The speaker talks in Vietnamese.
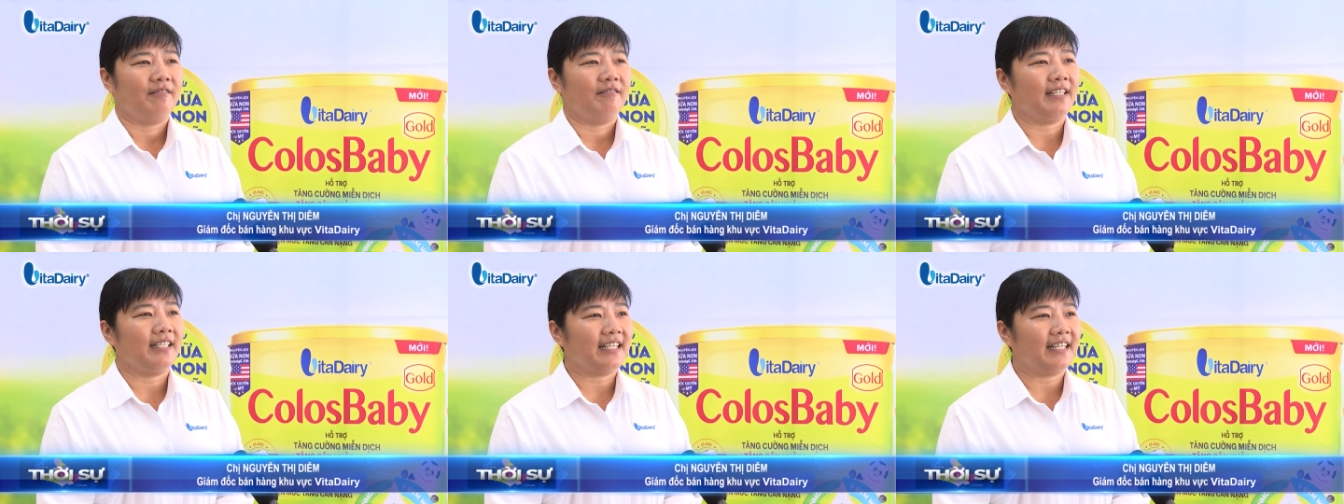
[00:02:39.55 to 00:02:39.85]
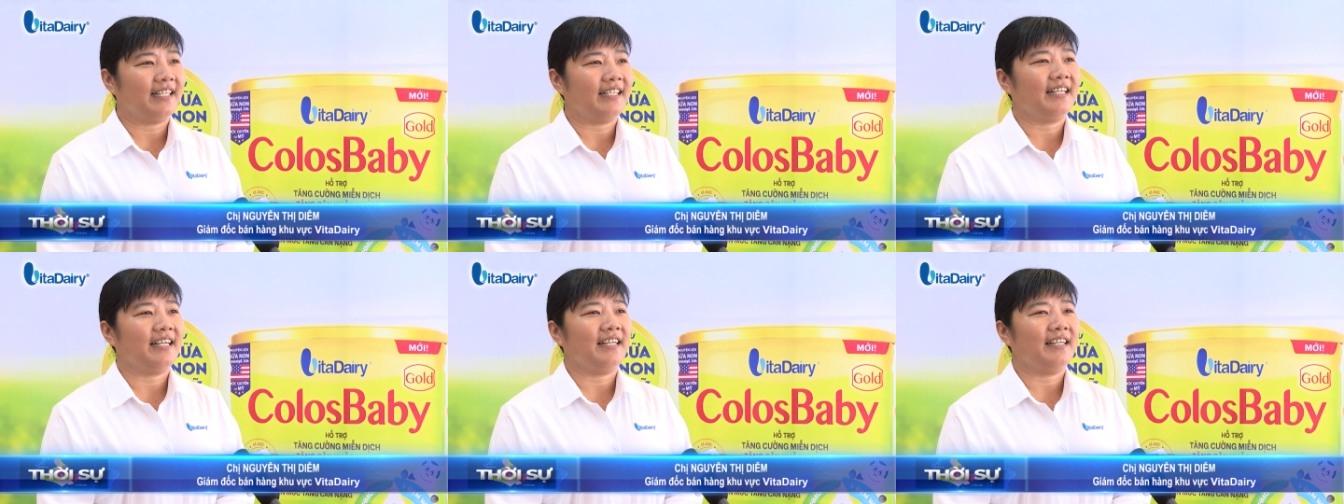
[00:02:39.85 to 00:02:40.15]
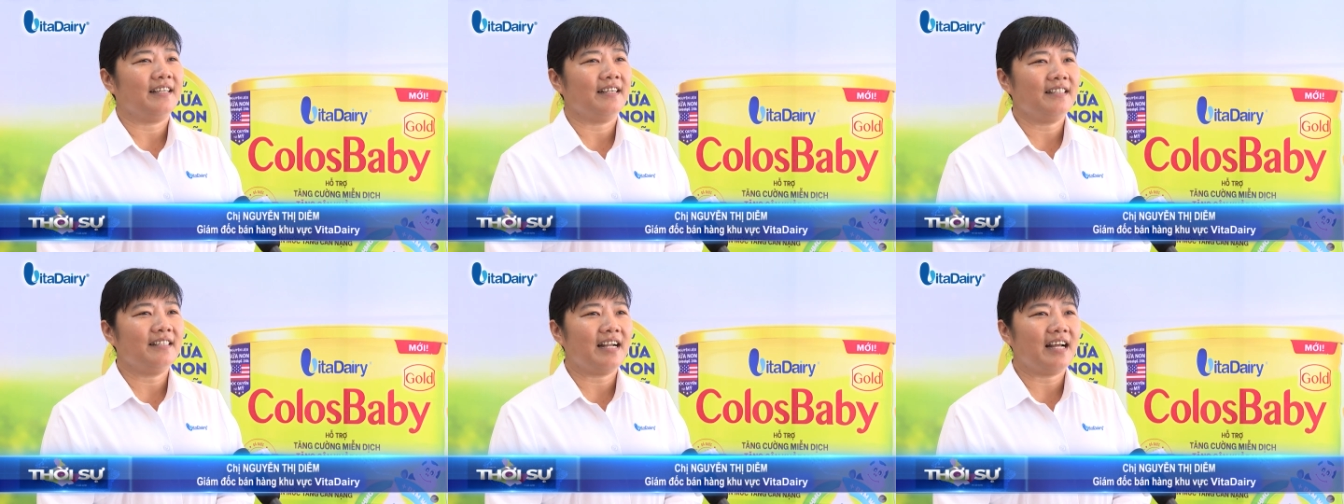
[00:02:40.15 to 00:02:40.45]

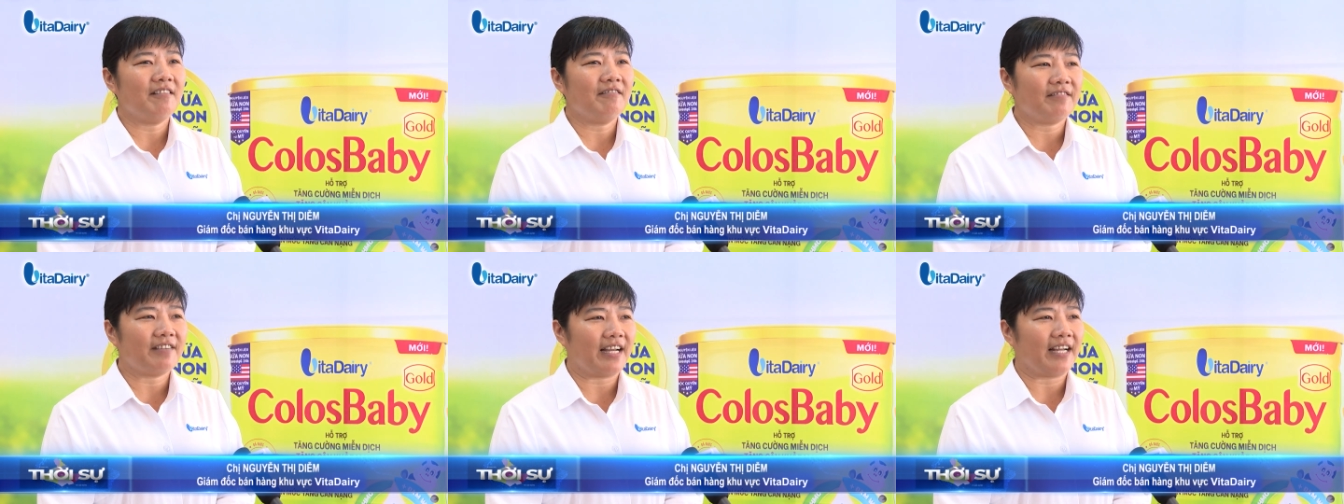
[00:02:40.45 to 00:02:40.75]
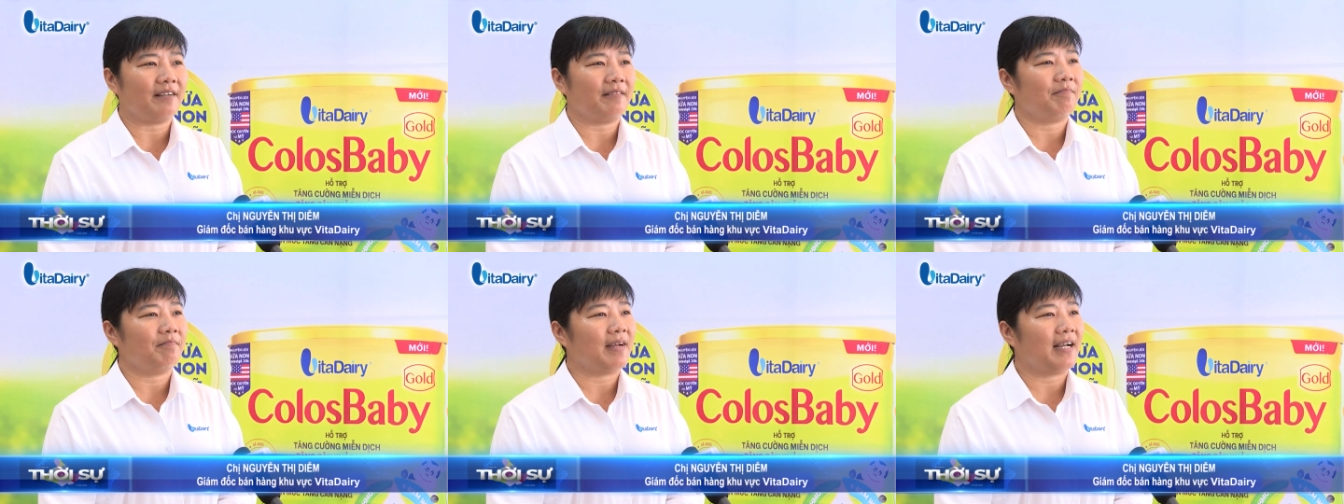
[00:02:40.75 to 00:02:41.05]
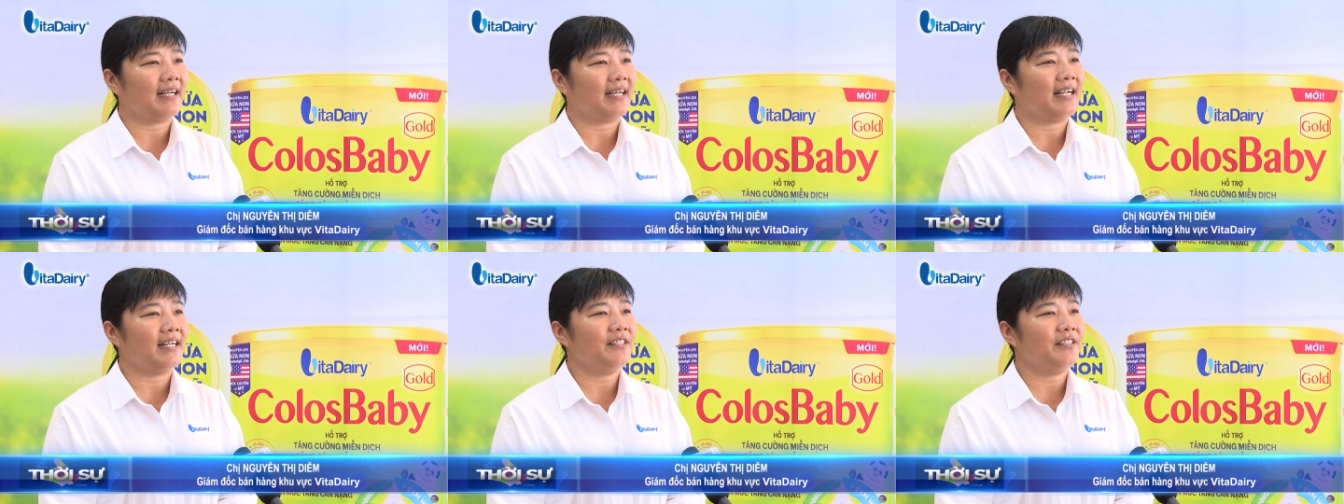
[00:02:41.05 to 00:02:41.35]
Vitari hướng đến việc
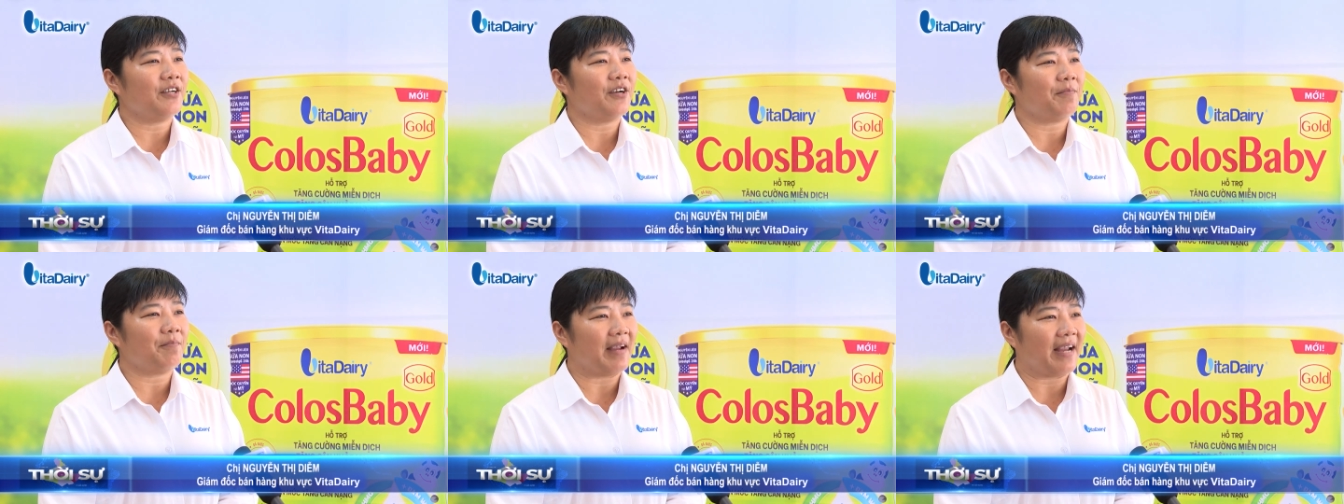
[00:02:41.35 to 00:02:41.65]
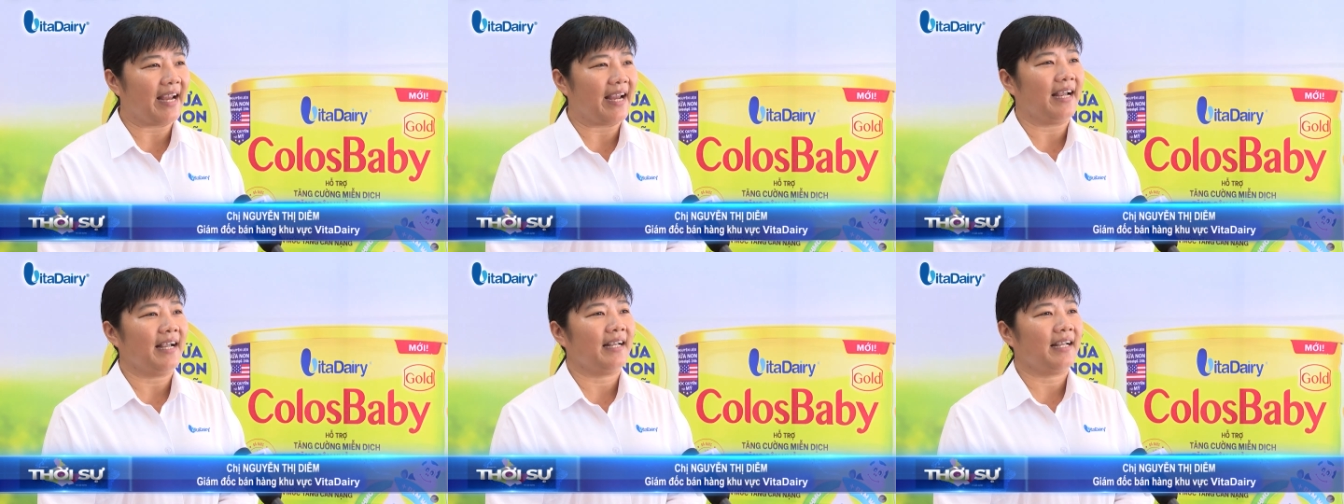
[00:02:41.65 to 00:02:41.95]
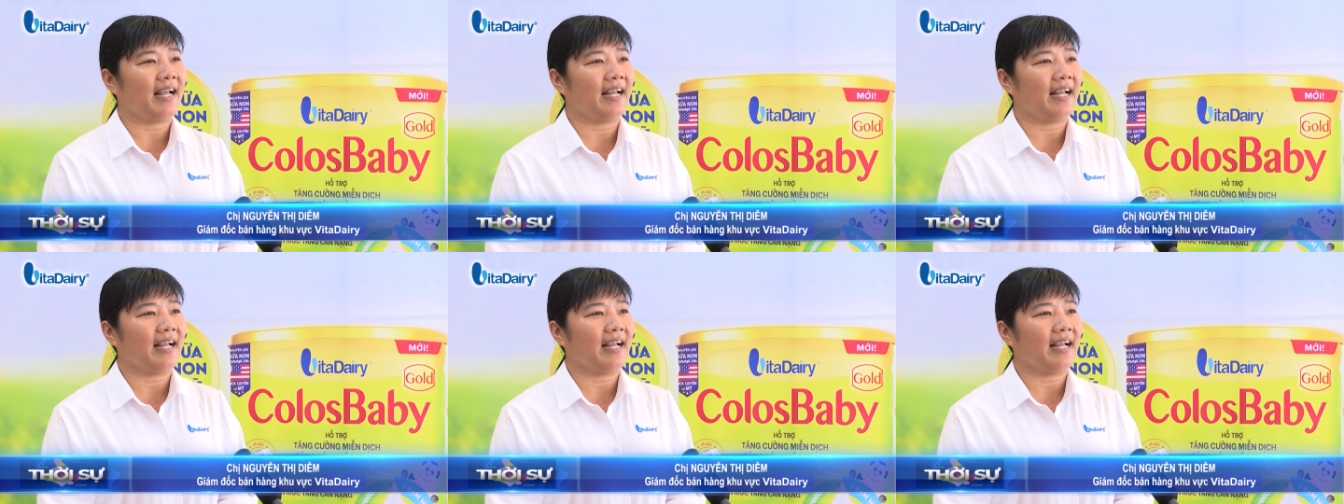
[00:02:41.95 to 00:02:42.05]
mang đến cho mẹ